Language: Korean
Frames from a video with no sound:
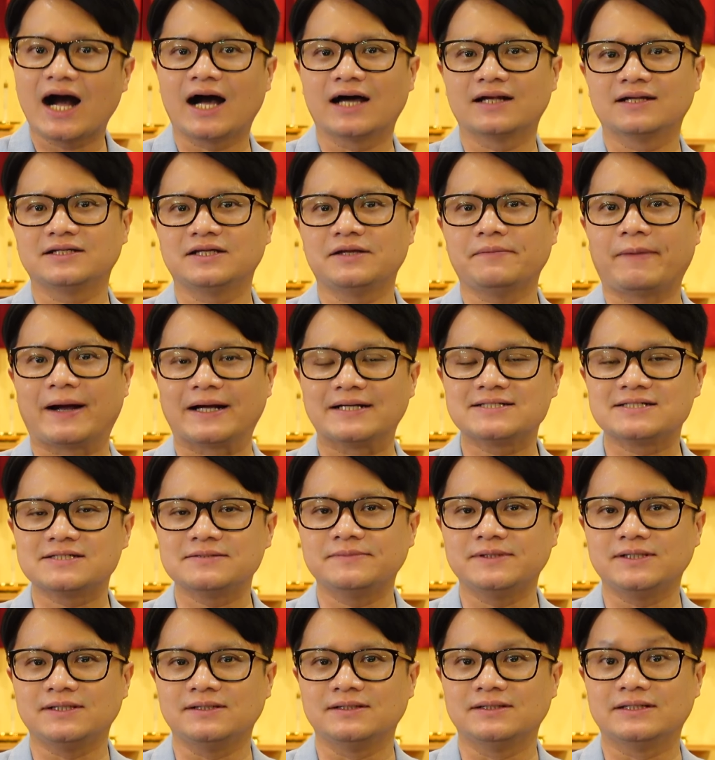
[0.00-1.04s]
하는 이
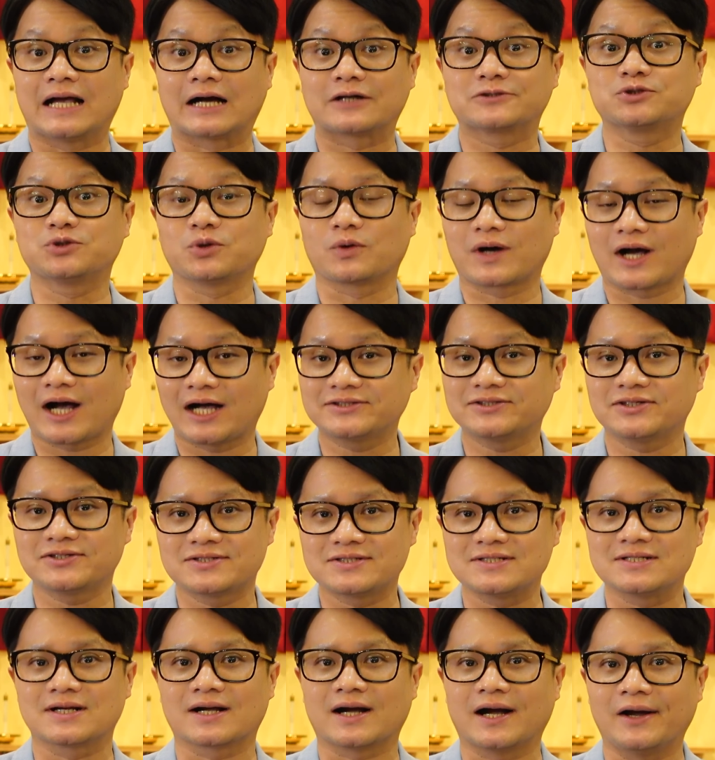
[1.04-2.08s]
말씀을
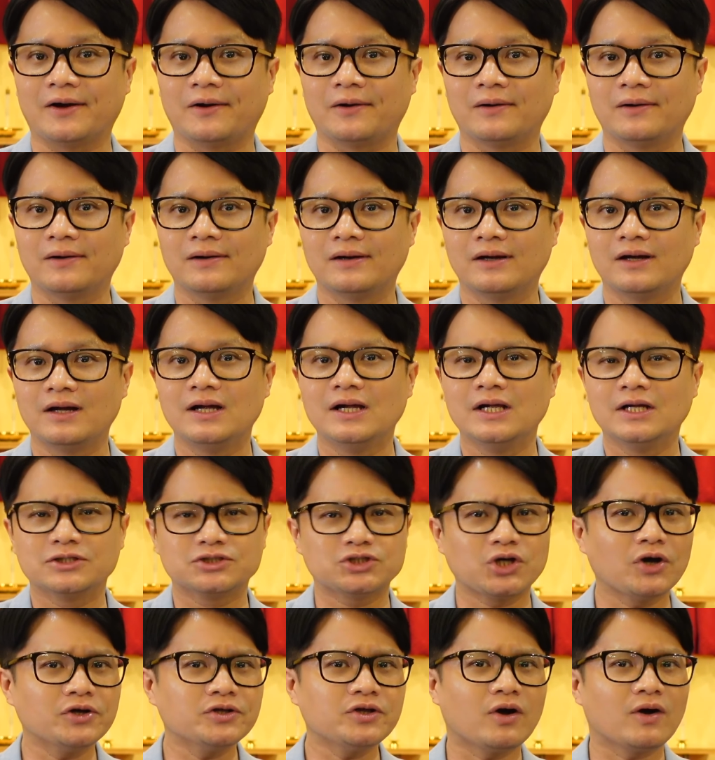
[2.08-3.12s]
약속하셨을까요?
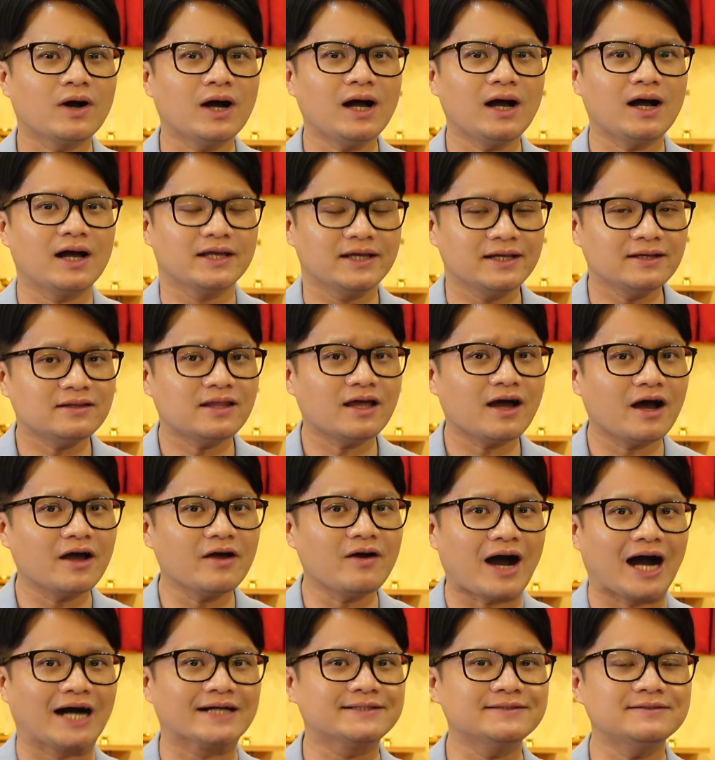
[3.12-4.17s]
처녀가 잉태하여
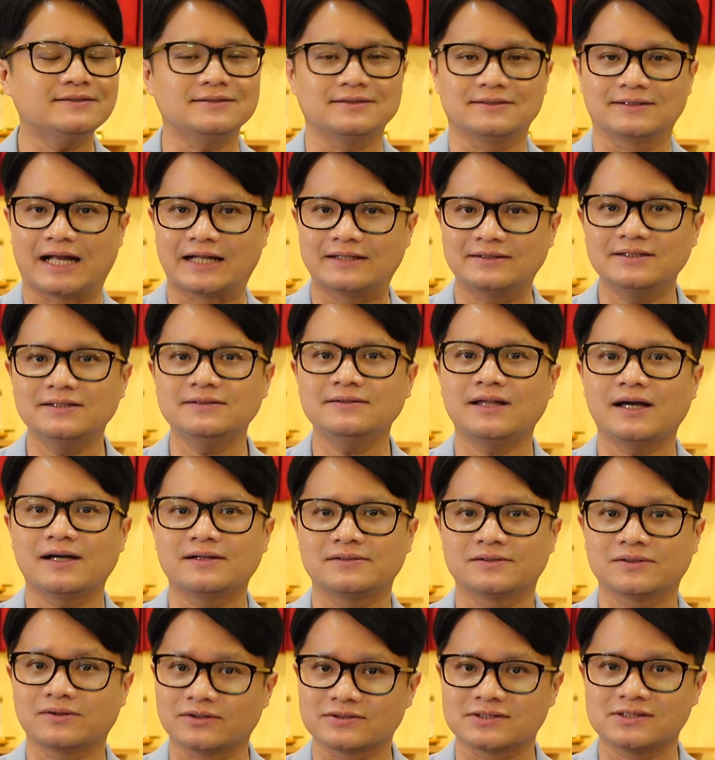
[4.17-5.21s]
아들을
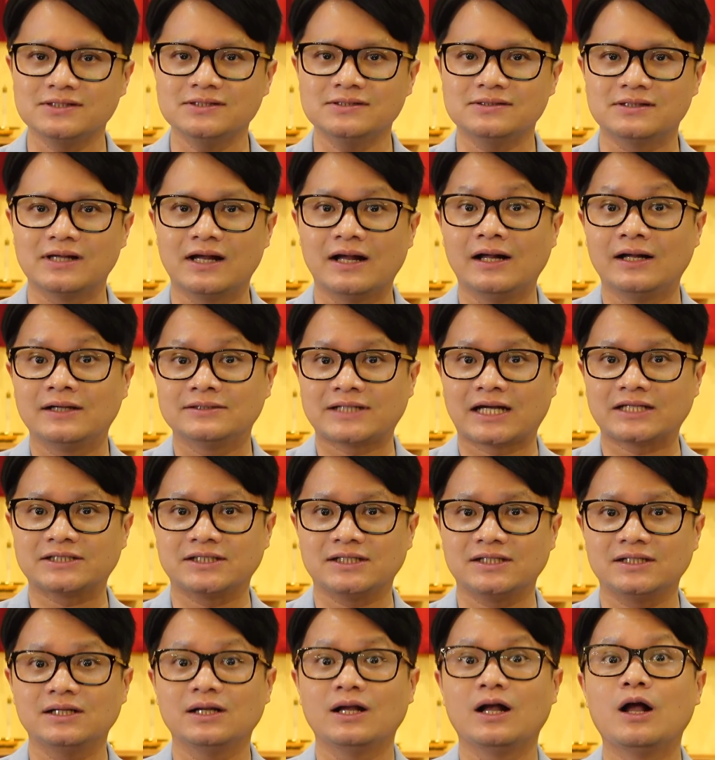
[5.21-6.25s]
낳는다는 것은
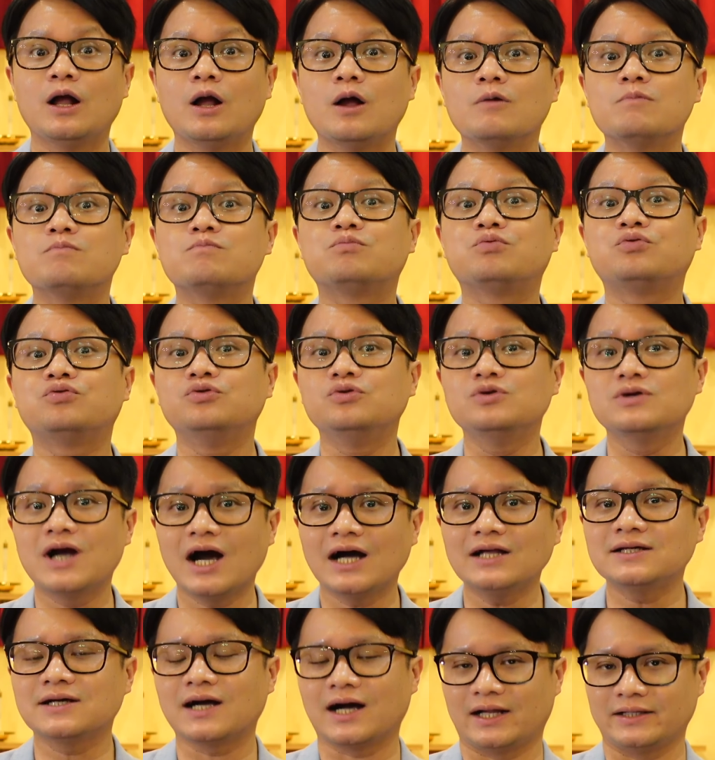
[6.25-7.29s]
사실
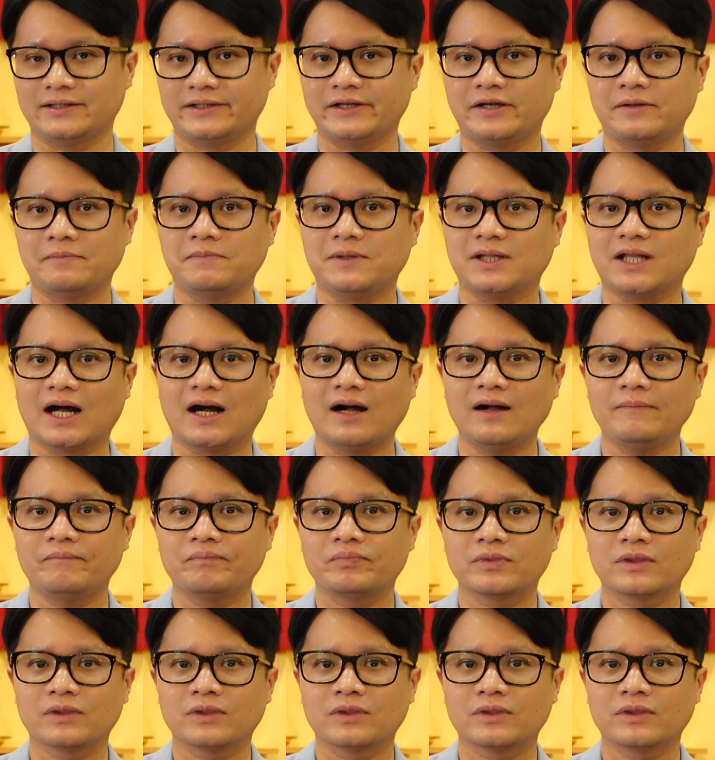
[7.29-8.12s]
불가능한 일입니다.